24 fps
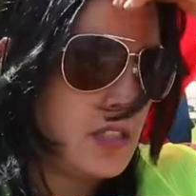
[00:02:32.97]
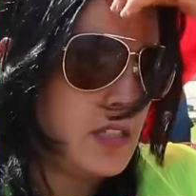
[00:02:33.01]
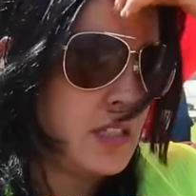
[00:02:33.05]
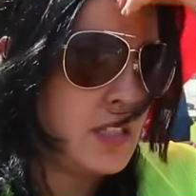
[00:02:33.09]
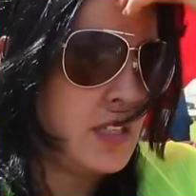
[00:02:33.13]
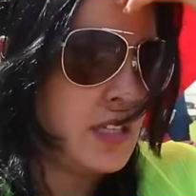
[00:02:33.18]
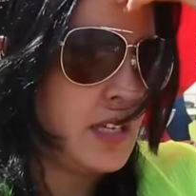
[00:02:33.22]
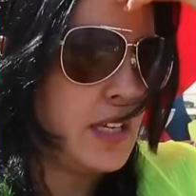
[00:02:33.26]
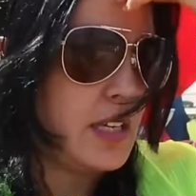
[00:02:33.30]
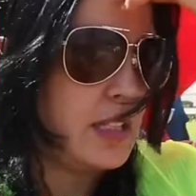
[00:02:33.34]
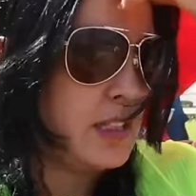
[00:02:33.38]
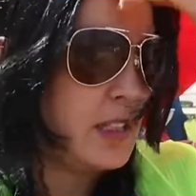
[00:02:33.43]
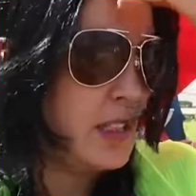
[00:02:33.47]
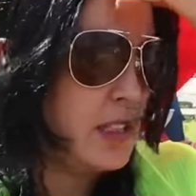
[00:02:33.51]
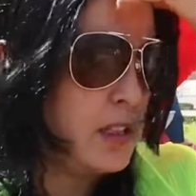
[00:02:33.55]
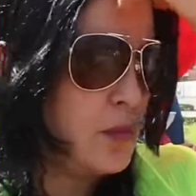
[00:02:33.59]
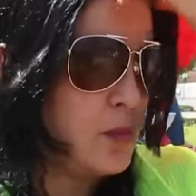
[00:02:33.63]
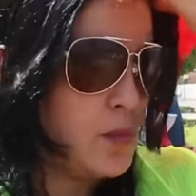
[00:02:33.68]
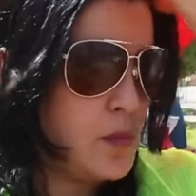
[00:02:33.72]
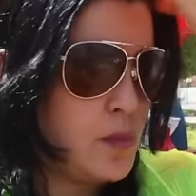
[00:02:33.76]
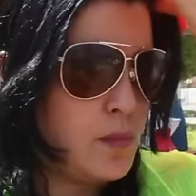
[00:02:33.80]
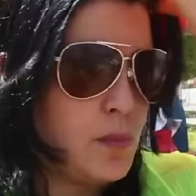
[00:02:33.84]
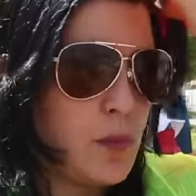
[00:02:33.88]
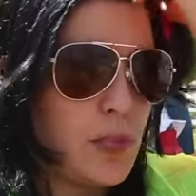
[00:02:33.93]
هذا
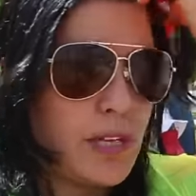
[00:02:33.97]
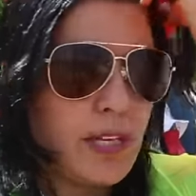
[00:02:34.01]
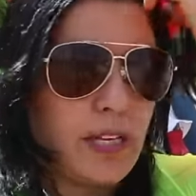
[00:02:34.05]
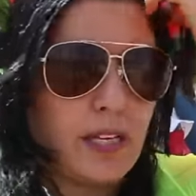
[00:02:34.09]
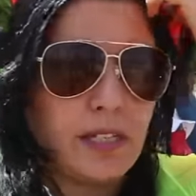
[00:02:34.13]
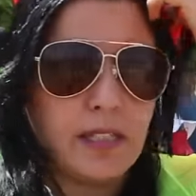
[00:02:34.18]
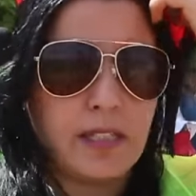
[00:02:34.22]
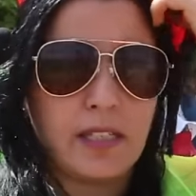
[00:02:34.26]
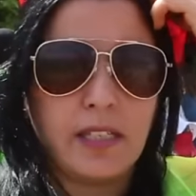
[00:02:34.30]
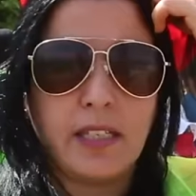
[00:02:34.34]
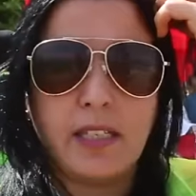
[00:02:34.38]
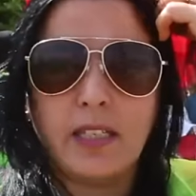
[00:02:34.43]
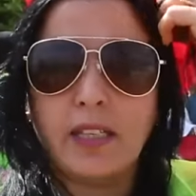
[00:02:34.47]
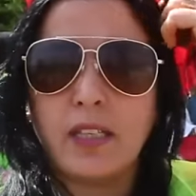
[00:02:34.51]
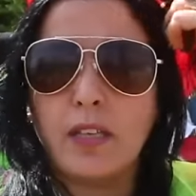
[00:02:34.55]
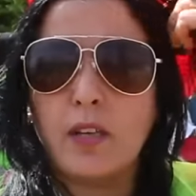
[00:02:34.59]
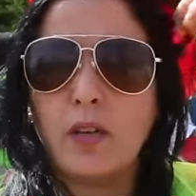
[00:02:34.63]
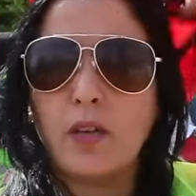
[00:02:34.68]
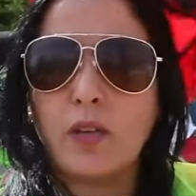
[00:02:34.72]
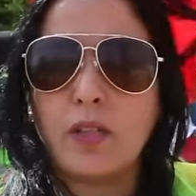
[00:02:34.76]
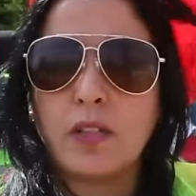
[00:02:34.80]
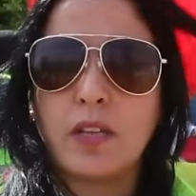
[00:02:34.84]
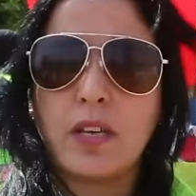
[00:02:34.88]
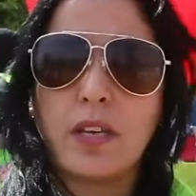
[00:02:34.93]
الاسبوع
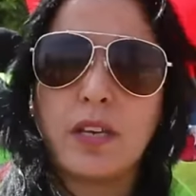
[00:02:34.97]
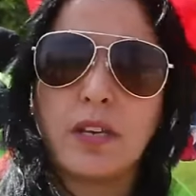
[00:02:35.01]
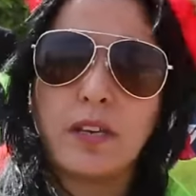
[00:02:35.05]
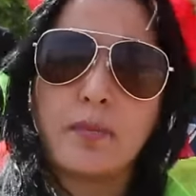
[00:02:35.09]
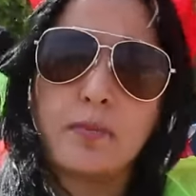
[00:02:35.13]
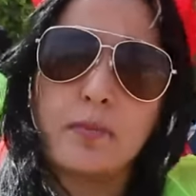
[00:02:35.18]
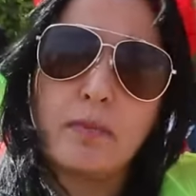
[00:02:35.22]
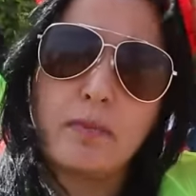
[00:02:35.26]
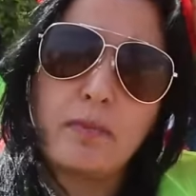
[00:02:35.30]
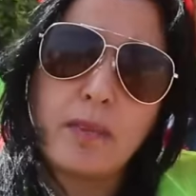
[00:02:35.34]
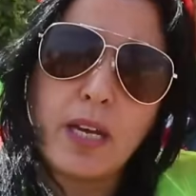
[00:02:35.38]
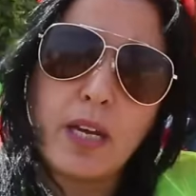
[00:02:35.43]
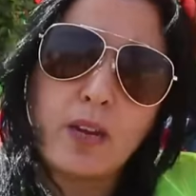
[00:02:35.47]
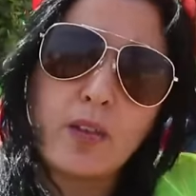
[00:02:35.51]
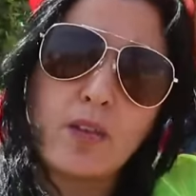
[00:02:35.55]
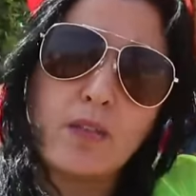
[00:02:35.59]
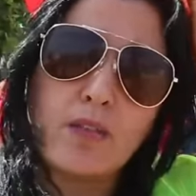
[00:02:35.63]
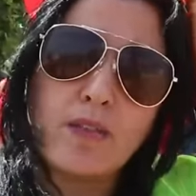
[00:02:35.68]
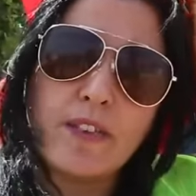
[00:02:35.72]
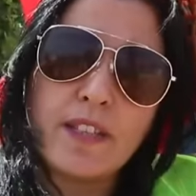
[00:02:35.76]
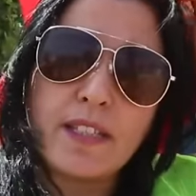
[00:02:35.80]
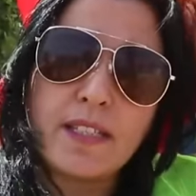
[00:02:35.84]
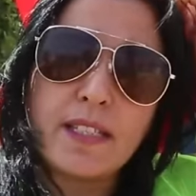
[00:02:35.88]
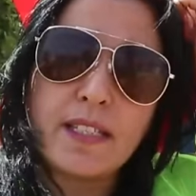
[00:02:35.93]
هذه آه، معكم
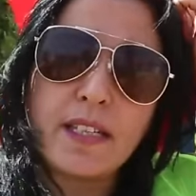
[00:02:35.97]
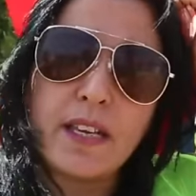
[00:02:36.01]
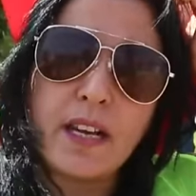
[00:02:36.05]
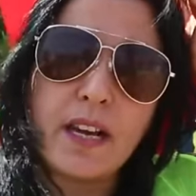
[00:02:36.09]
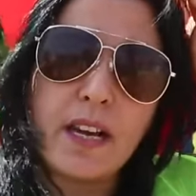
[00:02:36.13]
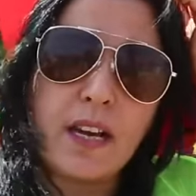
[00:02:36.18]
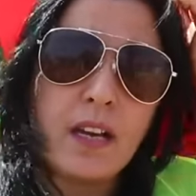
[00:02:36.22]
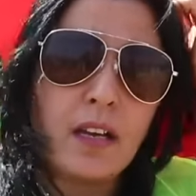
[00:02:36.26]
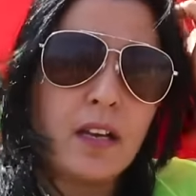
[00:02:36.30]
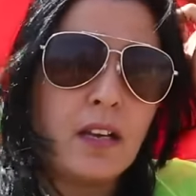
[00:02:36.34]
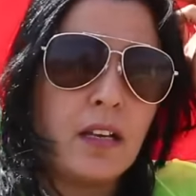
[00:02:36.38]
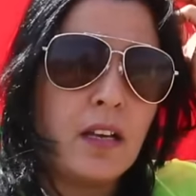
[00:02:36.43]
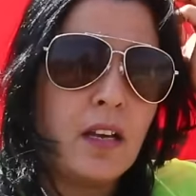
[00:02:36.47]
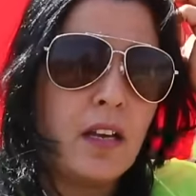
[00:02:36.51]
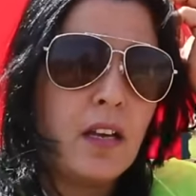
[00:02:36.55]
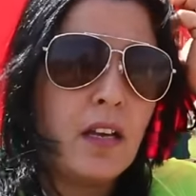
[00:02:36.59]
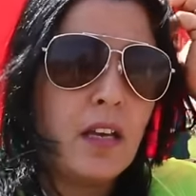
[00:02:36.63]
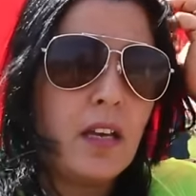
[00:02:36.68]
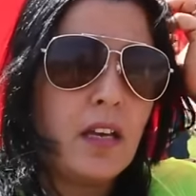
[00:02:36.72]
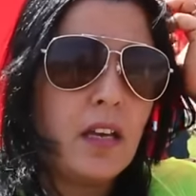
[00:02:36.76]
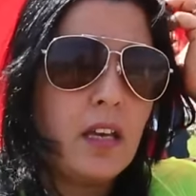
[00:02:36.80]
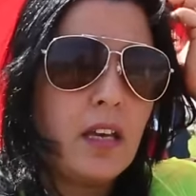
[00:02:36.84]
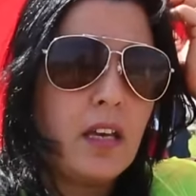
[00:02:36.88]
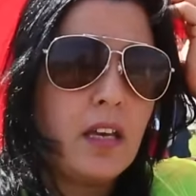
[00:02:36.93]
فاتيحه
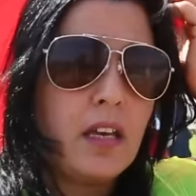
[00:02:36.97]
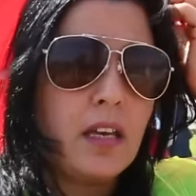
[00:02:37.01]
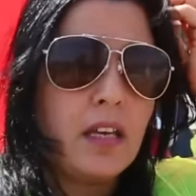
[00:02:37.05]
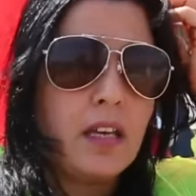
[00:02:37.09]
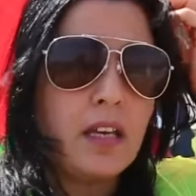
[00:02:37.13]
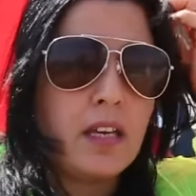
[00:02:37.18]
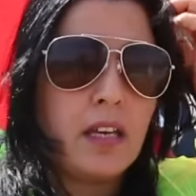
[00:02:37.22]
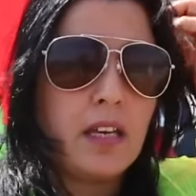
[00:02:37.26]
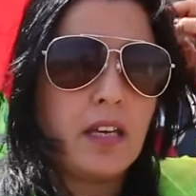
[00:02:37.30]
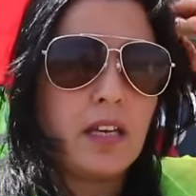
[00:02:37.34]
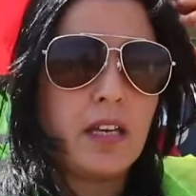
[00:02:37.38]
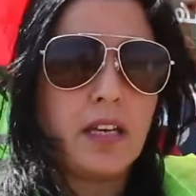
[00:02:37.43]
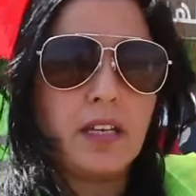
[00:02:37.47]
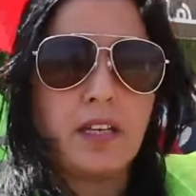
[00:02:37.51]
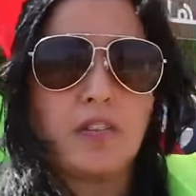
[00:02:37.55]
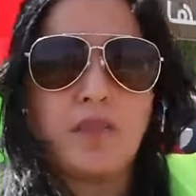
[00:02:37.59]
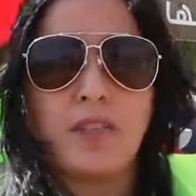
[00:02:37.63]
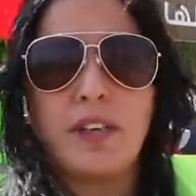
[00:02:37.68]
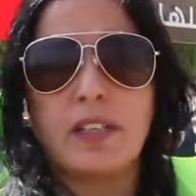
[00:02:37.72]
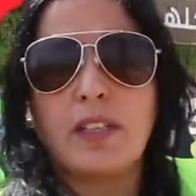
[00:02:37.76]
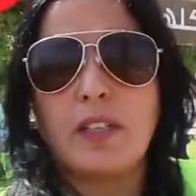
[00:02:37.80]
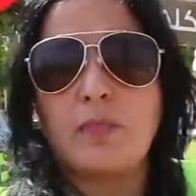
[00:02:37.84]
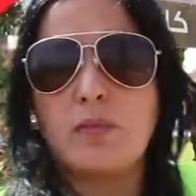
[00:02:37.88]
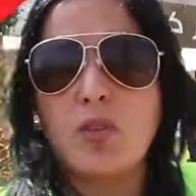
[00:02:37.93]
آه، انا
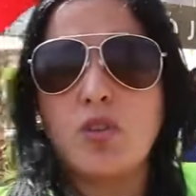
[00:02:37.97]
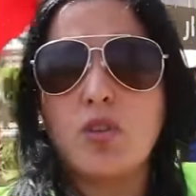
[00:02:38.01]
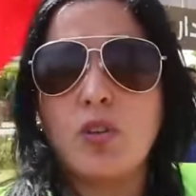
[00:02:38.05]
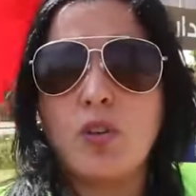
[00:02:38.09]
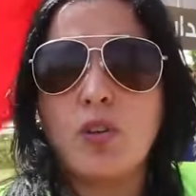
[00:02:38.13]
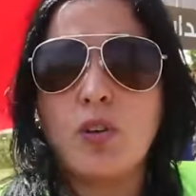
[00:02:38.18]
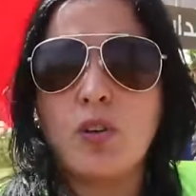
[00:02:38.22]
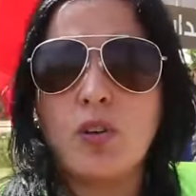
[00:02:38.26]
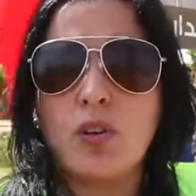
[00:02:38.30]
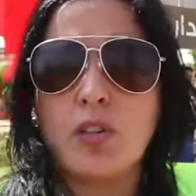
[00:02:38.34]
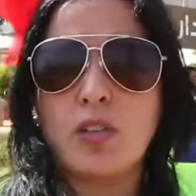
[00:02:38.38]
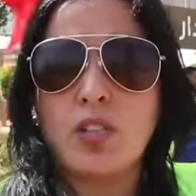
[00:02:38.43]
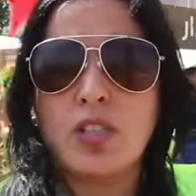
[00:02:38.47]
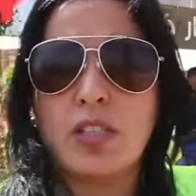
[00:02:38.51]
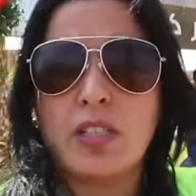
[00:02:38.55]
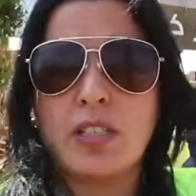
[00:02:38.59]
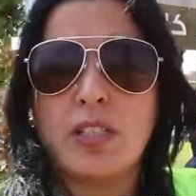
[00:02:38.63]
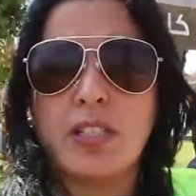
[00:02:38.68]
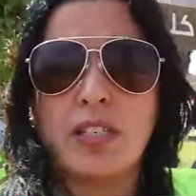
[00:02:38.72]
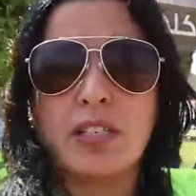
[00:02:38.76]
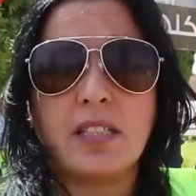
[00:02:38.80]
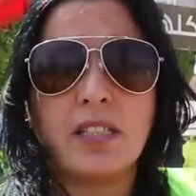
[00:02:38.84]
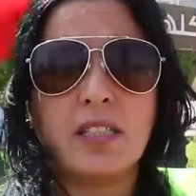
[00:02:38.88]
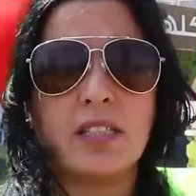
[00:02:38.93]
في هذا المشروع جيت
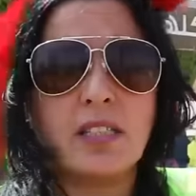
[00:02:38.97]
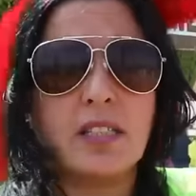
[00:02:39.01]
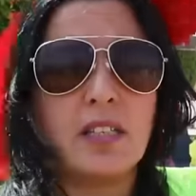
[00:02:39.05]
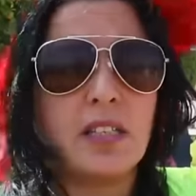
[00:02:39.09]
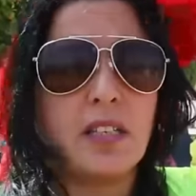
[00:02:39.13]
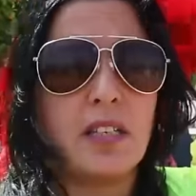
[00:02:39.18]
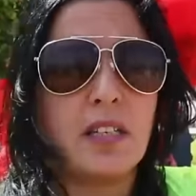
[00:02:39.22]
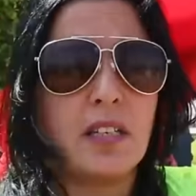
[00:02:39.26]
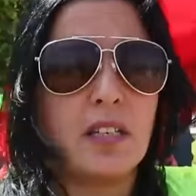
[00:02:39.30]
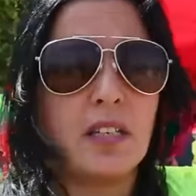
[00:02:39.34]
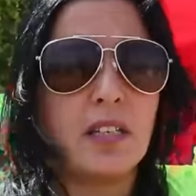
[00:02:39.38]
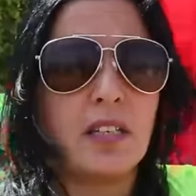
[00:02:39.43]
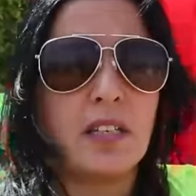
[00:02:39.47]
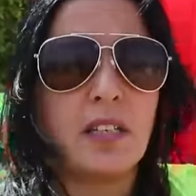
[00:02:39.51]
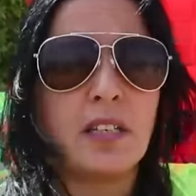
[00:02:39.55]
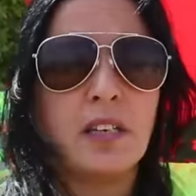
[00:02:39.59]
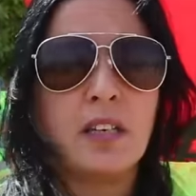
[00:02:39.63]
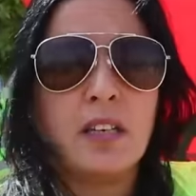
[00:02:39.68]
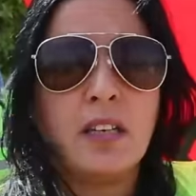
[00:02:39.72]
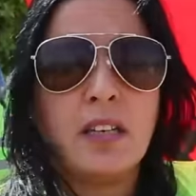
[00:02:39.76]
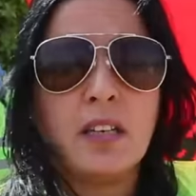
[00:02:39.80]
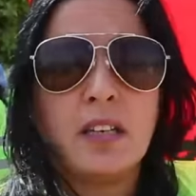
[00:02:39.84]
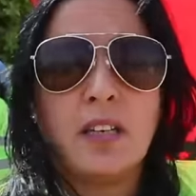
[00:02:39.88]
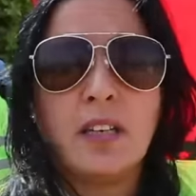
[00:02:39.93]
خديت آه،
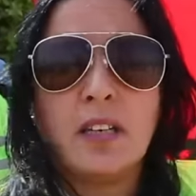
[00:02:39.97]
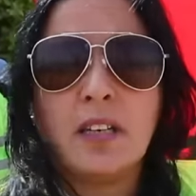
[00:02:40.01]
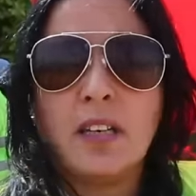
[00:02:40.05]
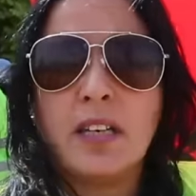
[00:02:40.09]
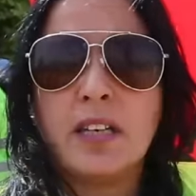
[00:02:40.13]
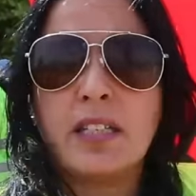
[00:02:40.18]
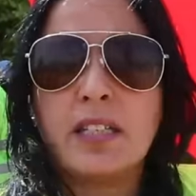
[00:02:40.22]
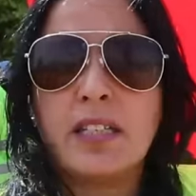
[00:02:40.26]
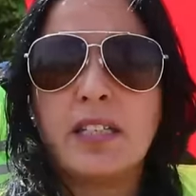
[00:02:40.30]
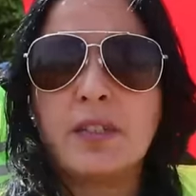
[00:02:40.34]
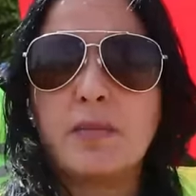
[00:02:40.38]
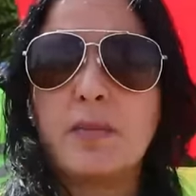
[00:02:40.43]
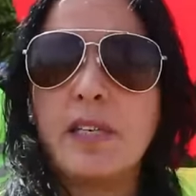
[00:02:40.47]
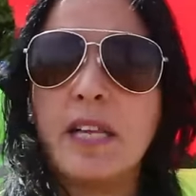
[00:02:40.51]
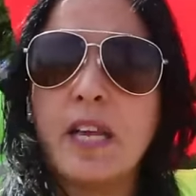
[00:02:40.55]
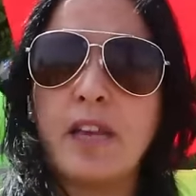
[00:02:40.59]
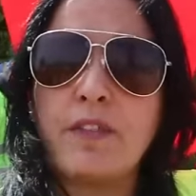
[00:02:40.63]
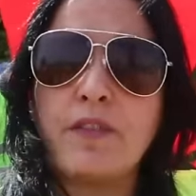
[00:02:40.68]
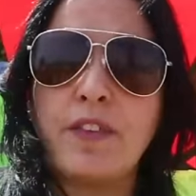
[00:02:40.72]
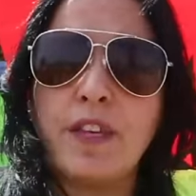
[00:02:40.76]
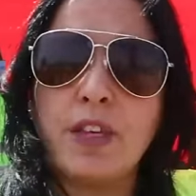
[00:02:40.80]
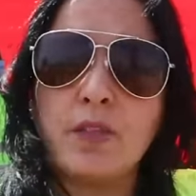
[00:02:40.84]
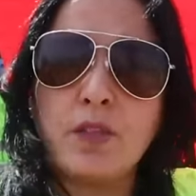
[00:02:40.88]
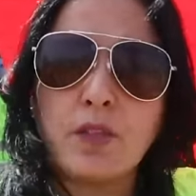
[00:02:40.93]
خديت من
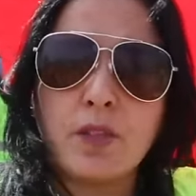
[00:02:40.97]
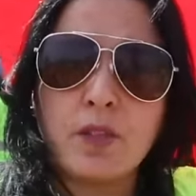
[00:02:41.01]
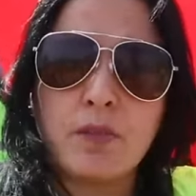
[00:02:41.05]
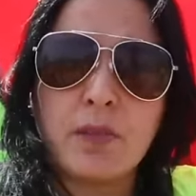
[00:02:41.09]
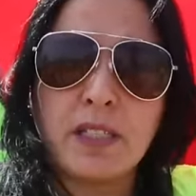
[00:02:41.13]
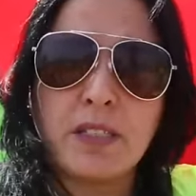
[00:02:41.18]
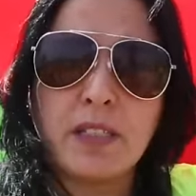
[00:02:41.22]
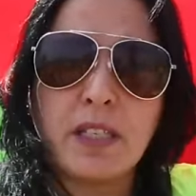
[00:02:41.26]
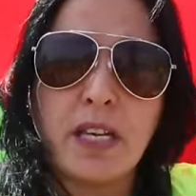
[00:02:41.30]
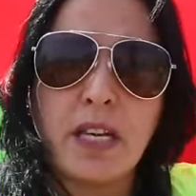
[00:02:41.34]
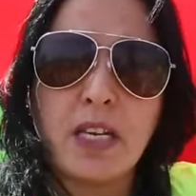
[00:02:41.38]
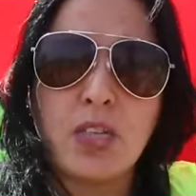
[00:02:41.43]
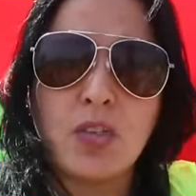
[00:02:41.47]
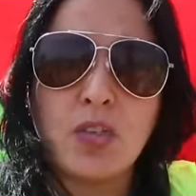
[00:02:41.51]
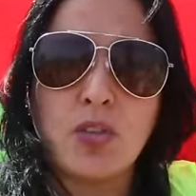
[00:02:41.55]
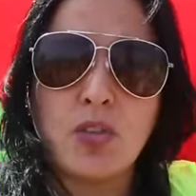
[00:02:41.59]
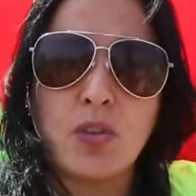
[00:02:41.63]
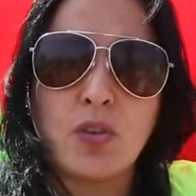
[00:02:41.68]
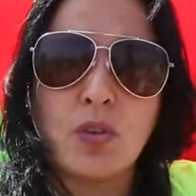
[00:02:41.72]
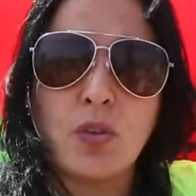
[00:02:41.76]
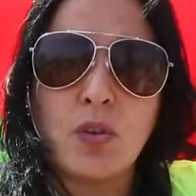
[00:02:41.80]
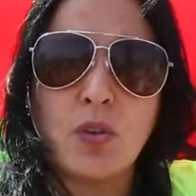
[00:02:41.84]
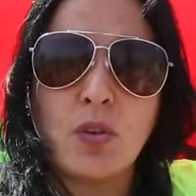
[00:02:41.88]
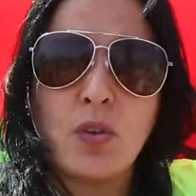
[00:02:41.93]
2018